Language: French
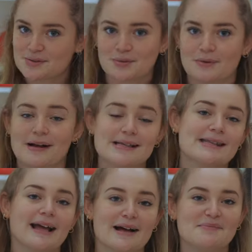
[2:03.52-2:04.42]
sur
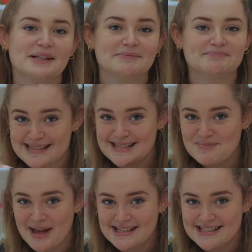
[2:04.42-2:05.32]
Instagram. C'est
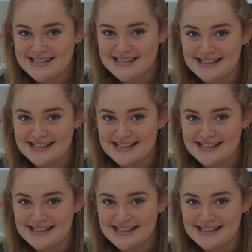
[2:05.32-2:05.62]
parti